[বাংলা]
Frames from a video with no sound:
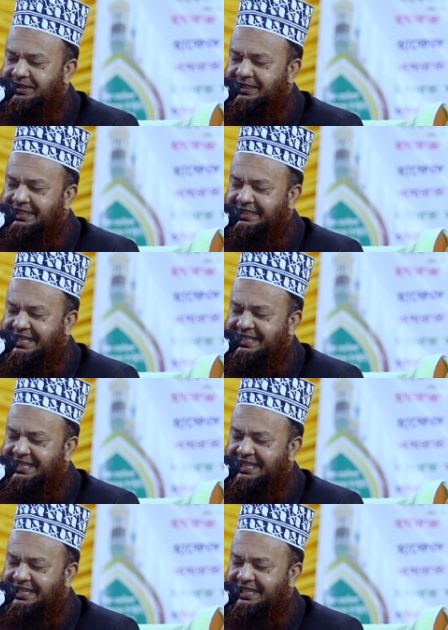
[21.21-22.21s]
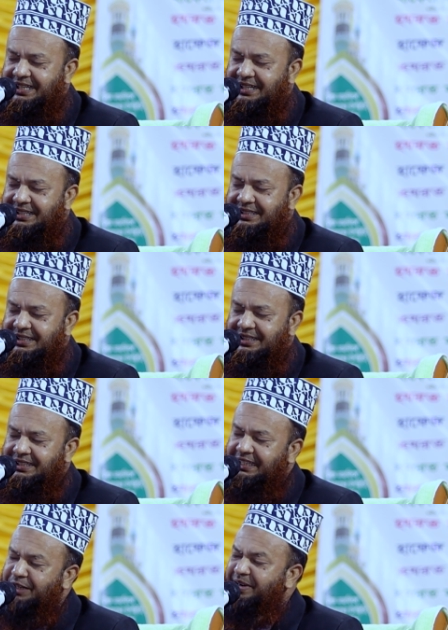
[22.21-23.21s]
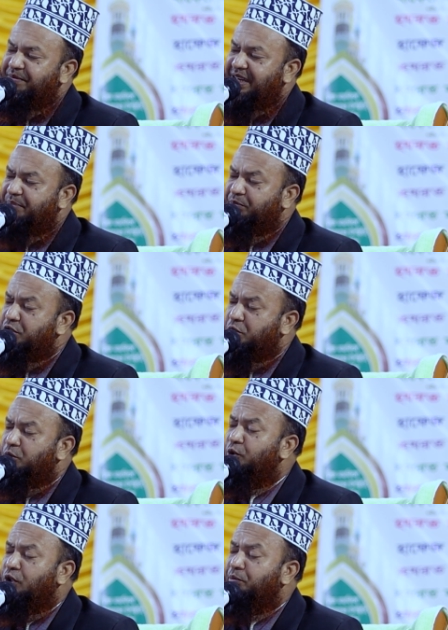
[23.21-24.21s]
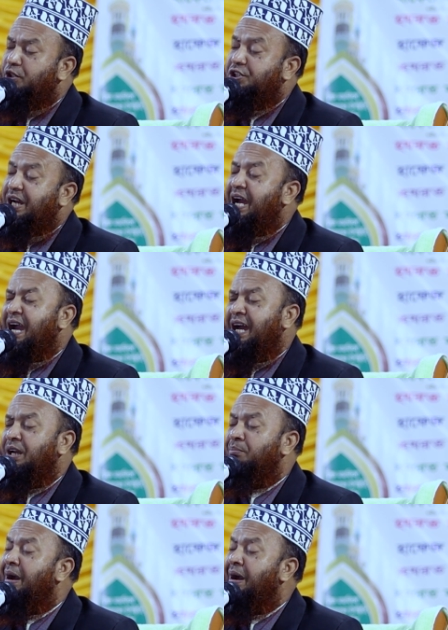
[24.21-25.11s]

তিনটা দিলে এভাবে আপনি শূন্য বসান